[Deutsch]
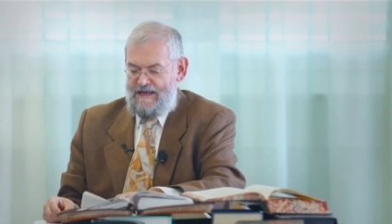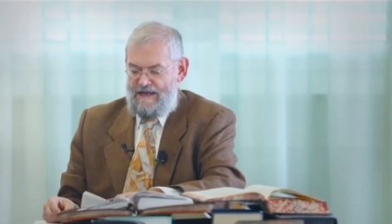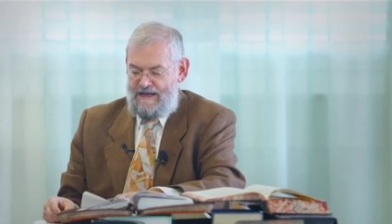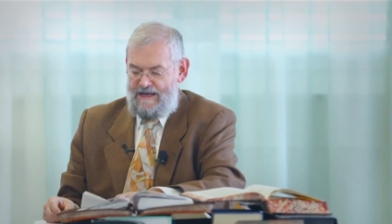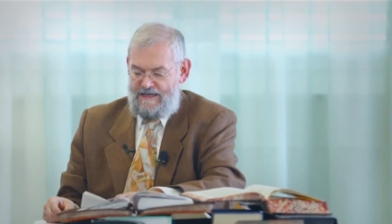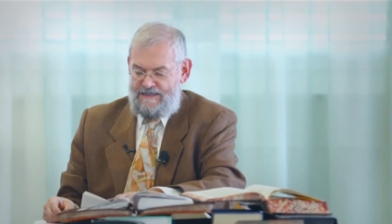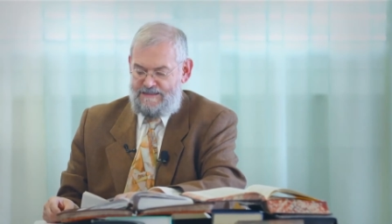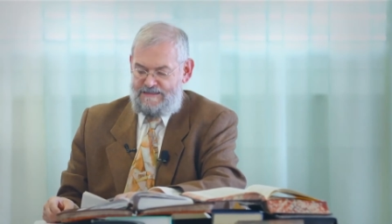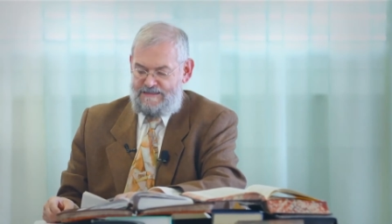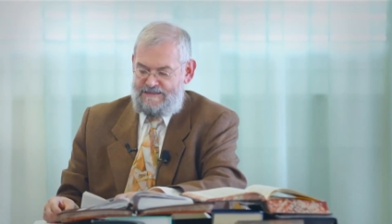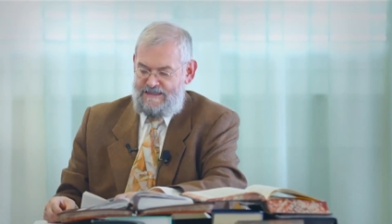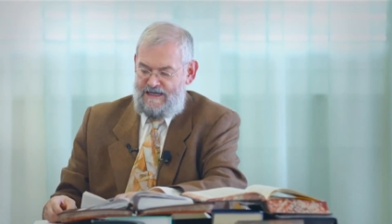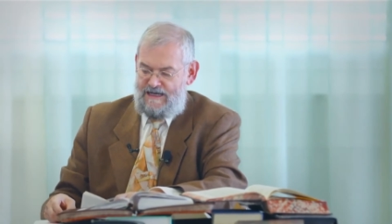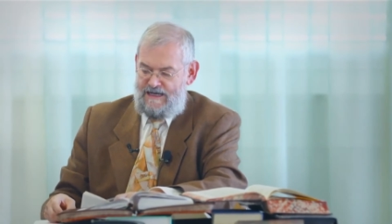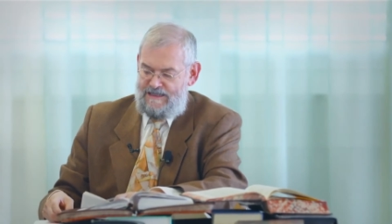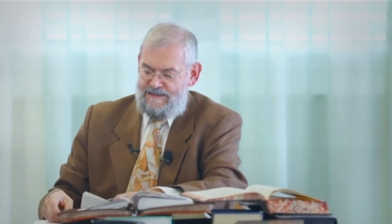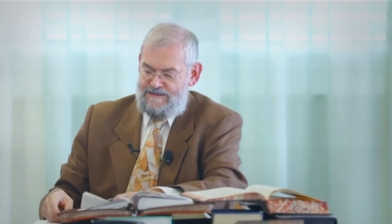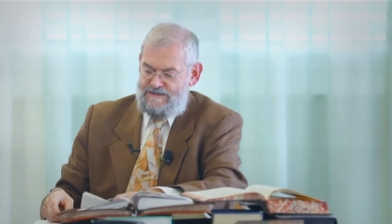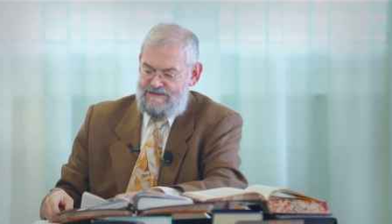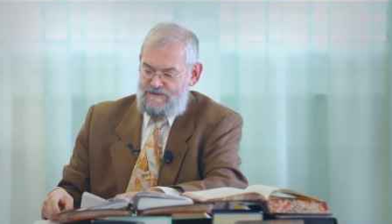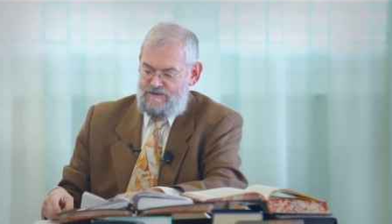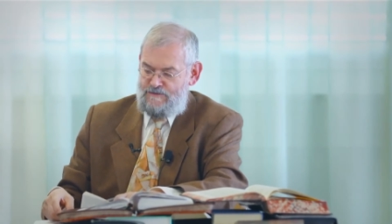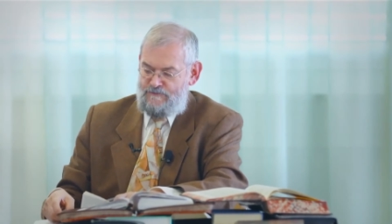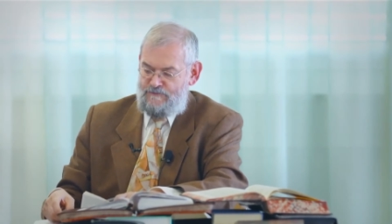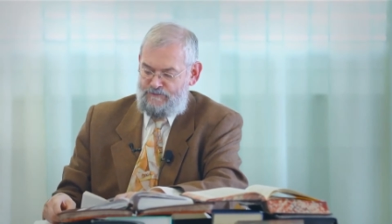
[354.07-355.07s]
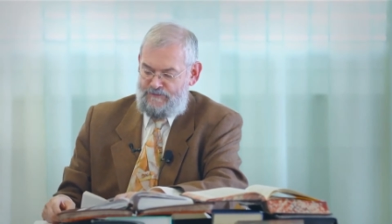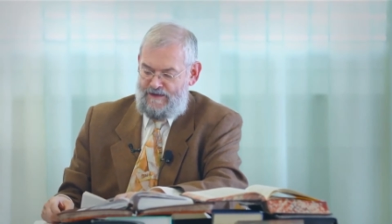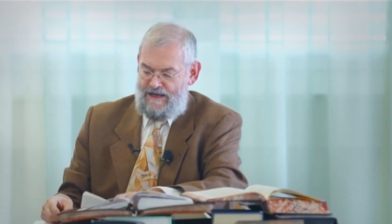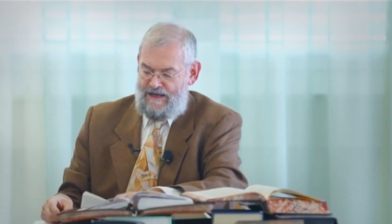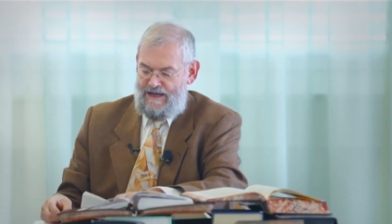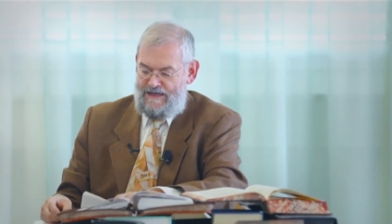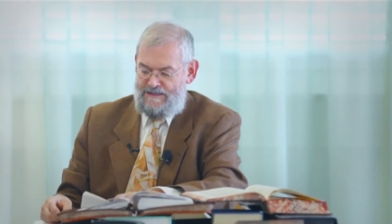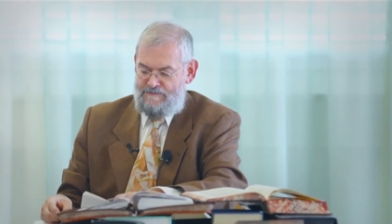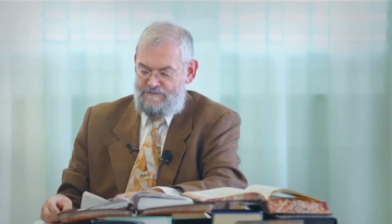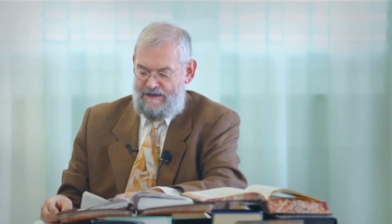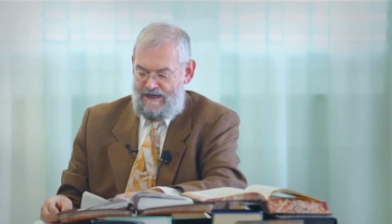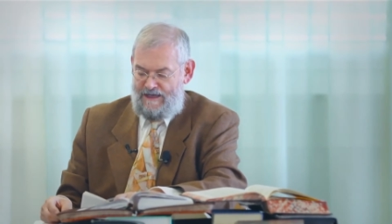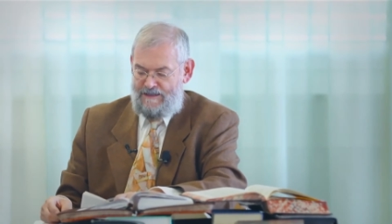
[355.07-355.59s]
ist also
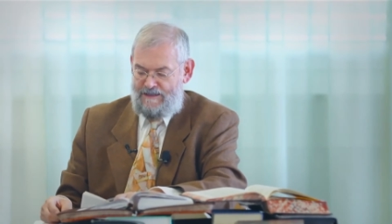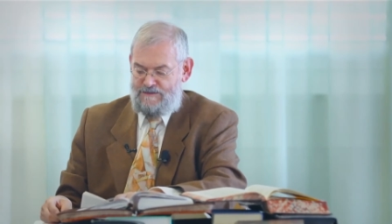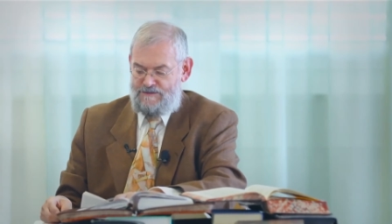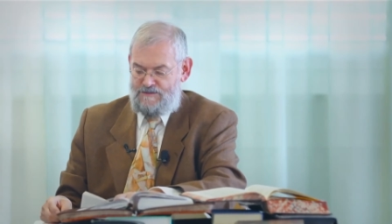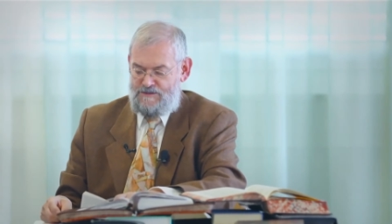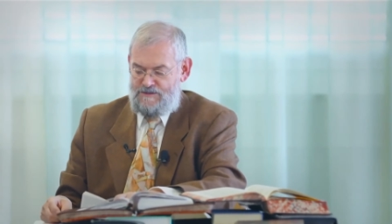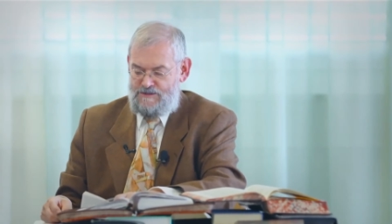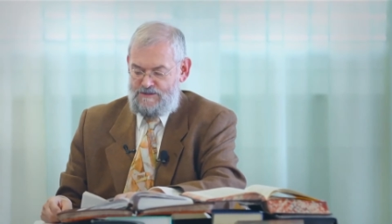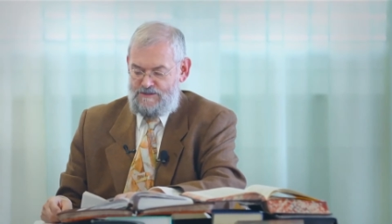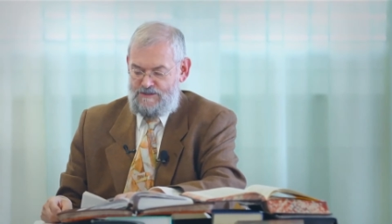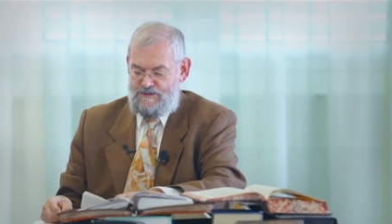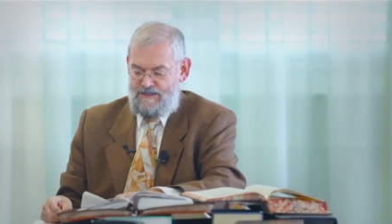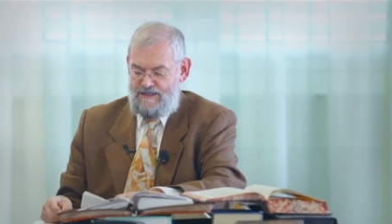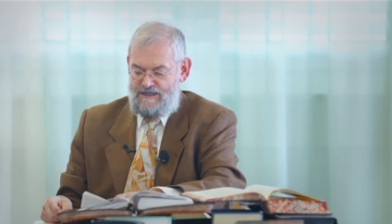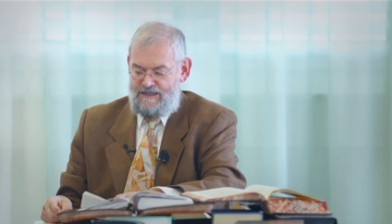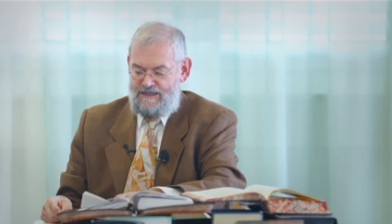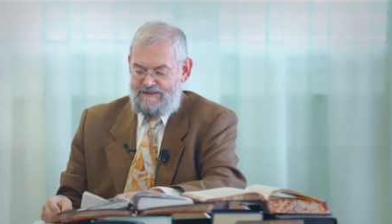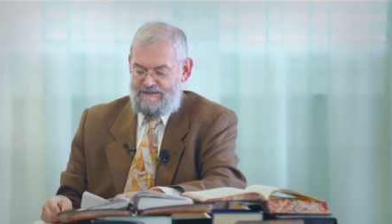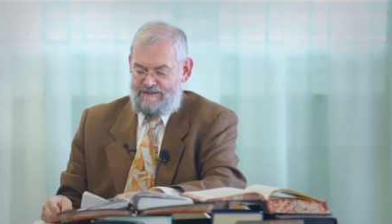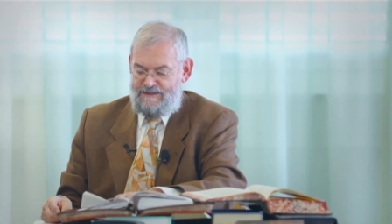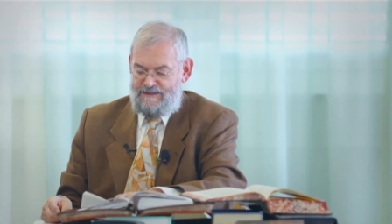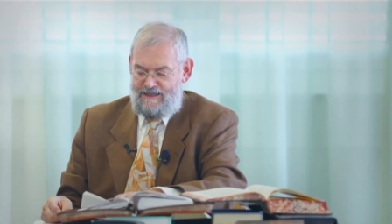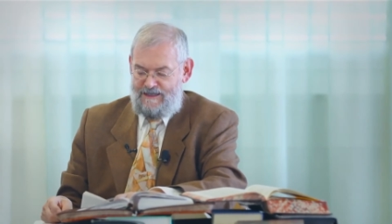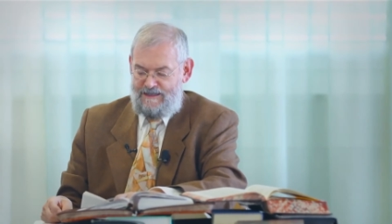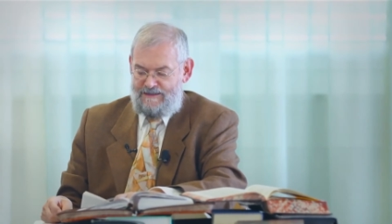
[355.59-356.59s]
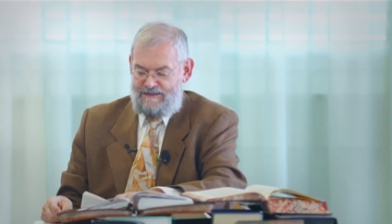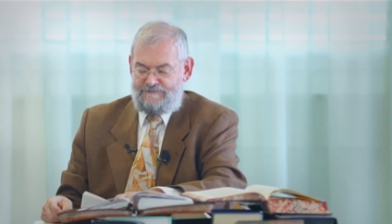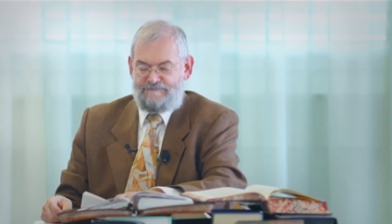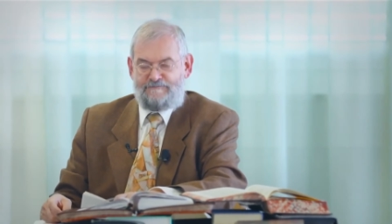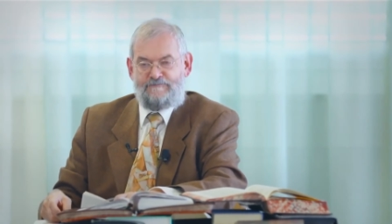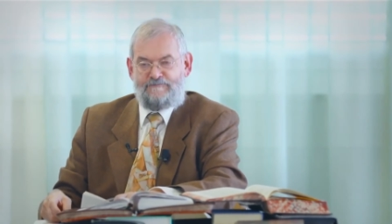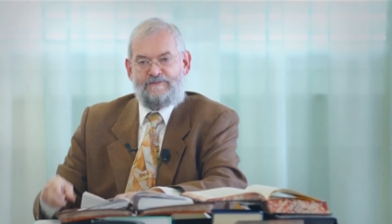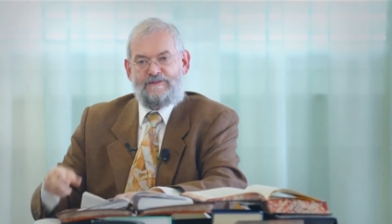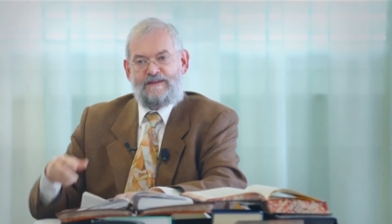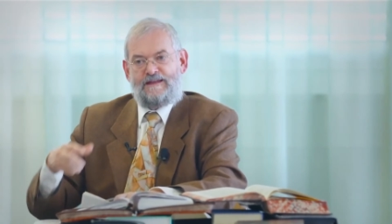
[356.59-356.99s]
ein Mensch, der